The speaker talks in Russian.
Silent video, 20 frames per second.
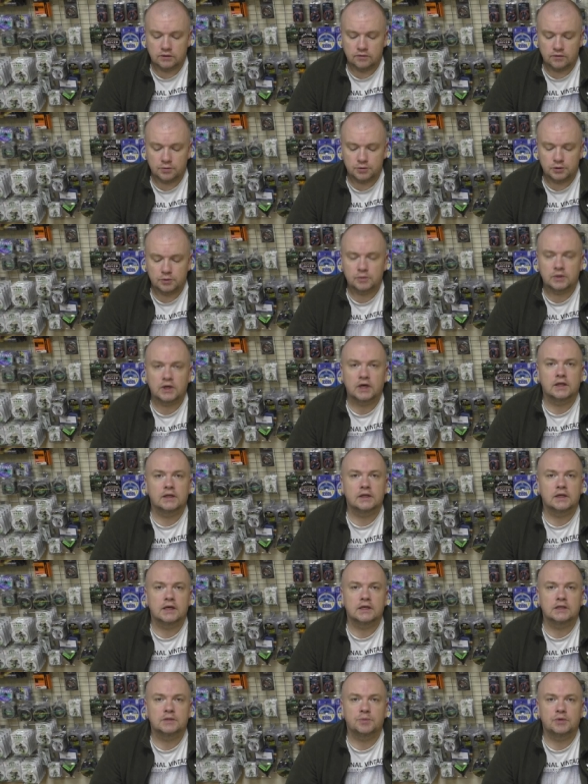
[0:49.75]
И, в общем-то,
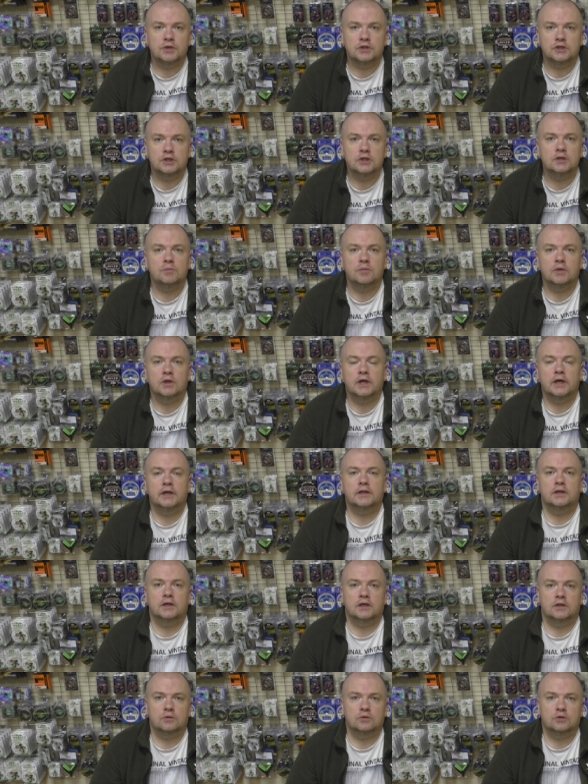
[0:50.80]
одна из причин была
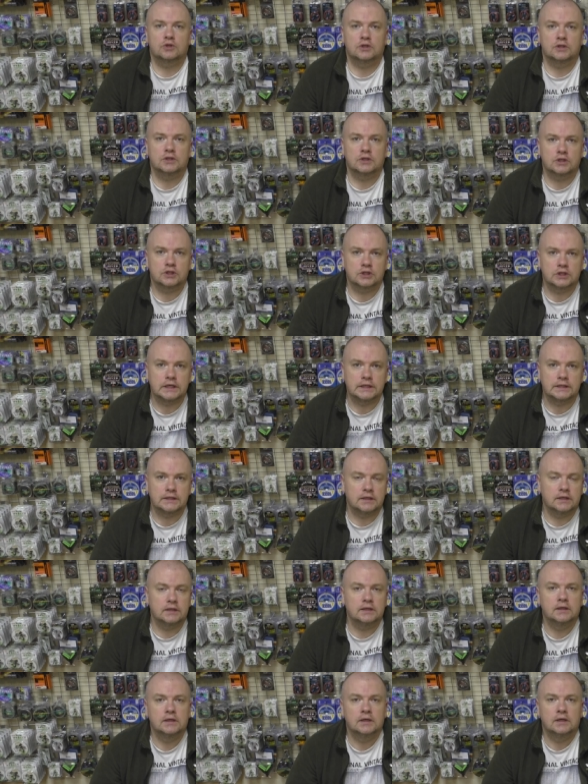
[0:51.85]
эта катушка
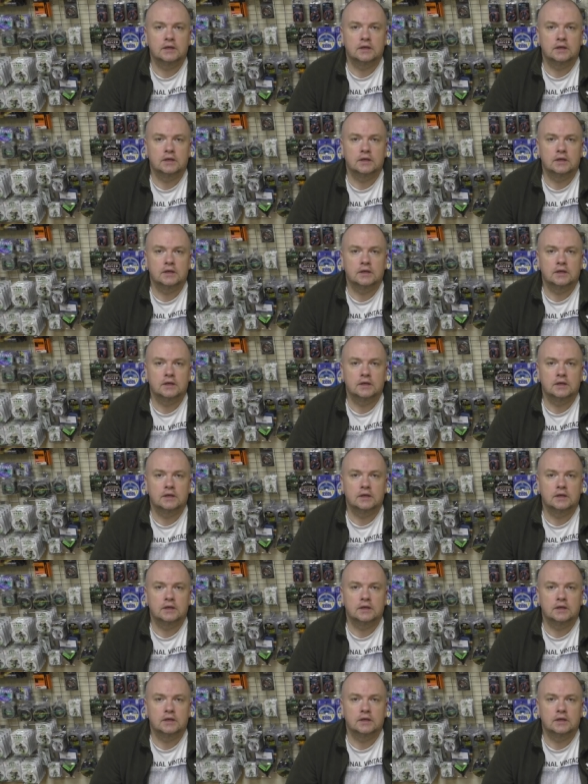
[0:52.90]
держателей –